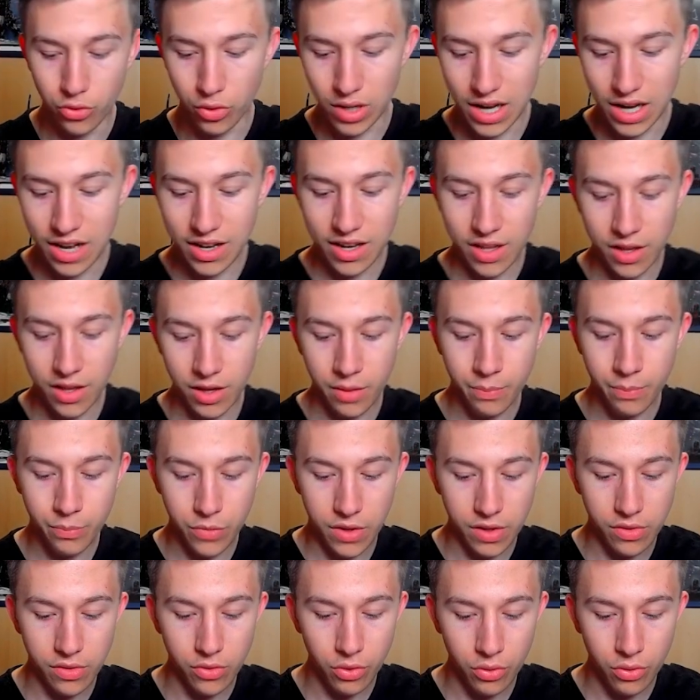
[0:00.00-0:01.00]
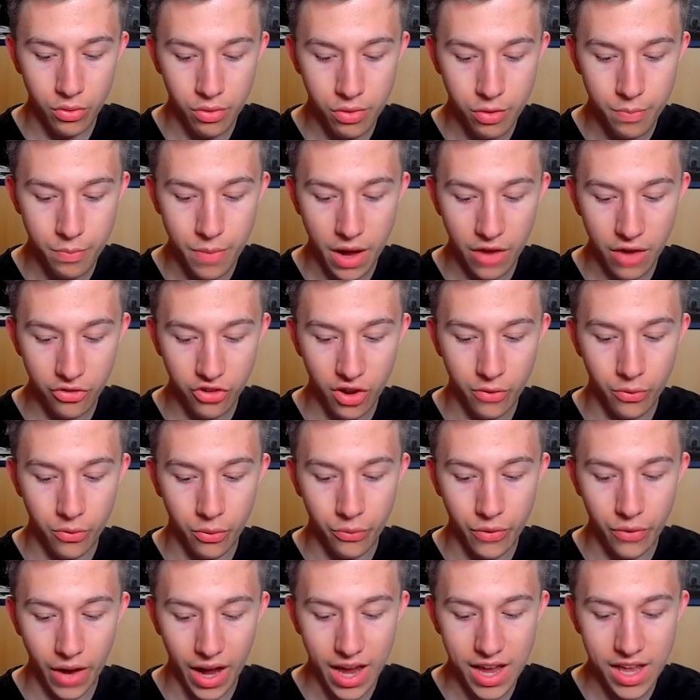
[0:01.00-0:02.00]
Donc là, les petites super chères vont
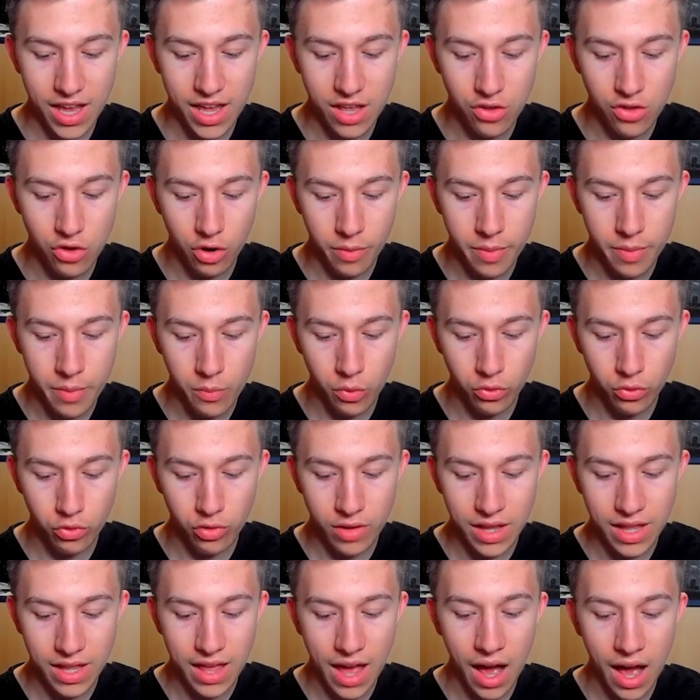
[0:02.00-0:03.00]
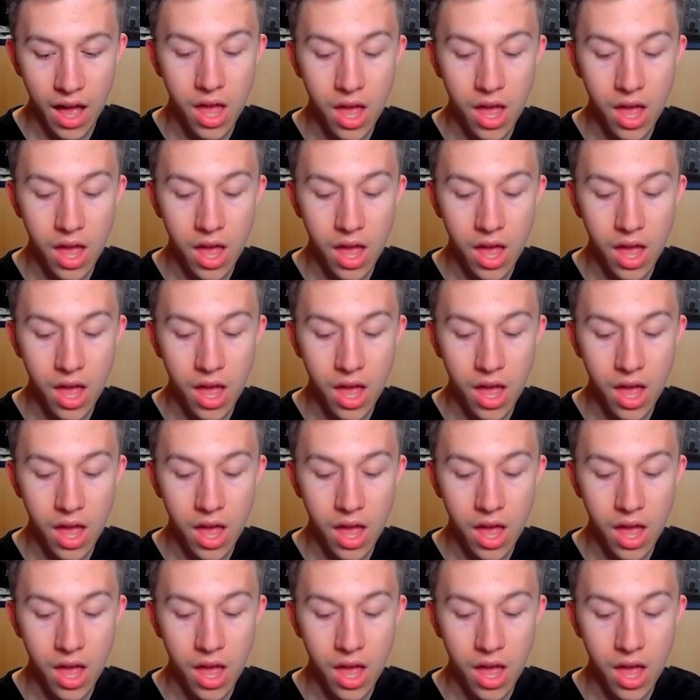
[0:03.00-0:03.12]
faire énormément de dégâts